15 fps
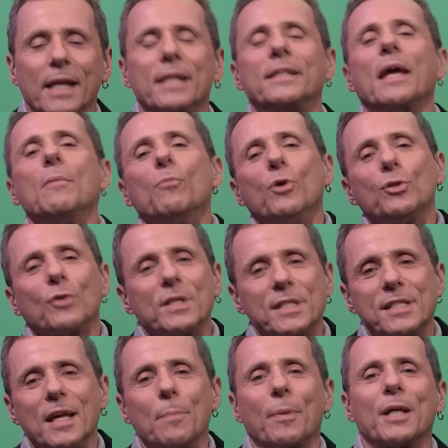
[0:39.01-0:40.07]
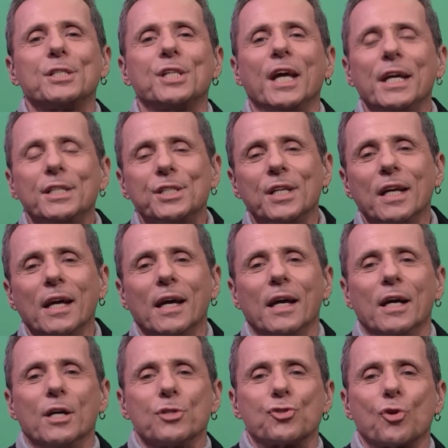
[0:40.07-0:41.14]
que tem muito a dizer para a gente
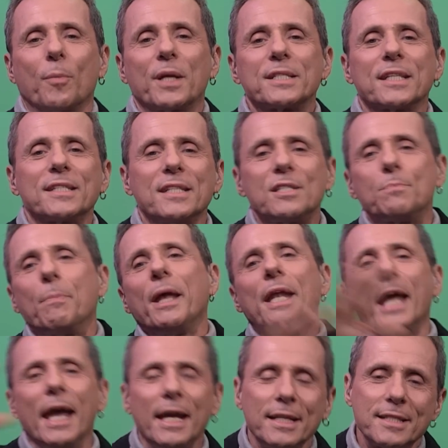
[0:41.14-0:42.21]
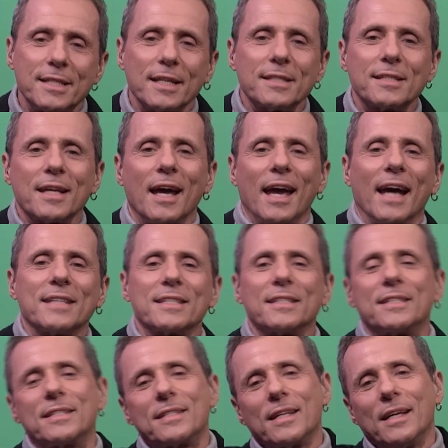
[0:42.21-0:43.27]
sobre essas experiências,
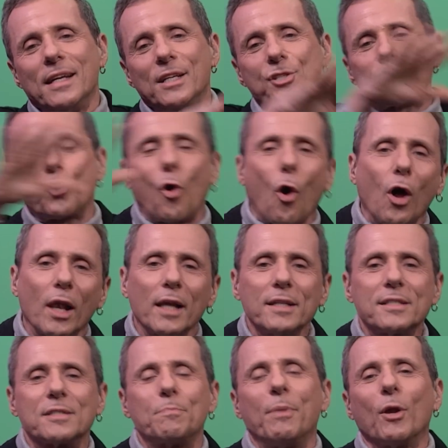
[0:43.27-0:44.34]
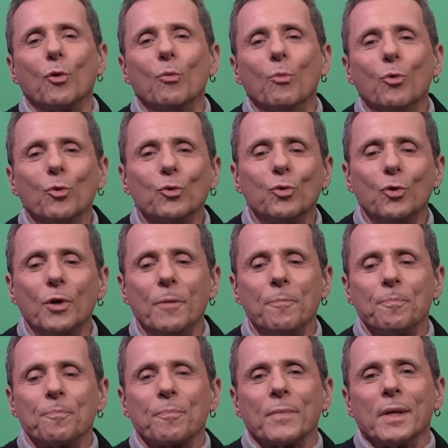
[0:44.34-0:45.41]
essas escolas pelo mundo
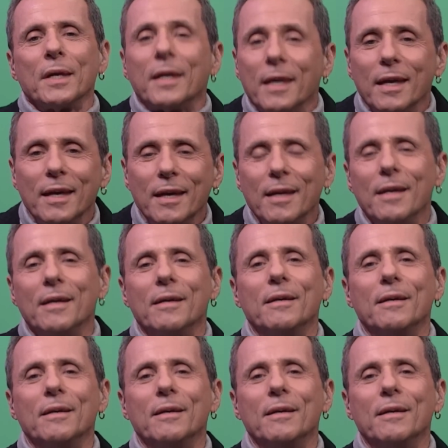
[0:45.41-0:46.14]
que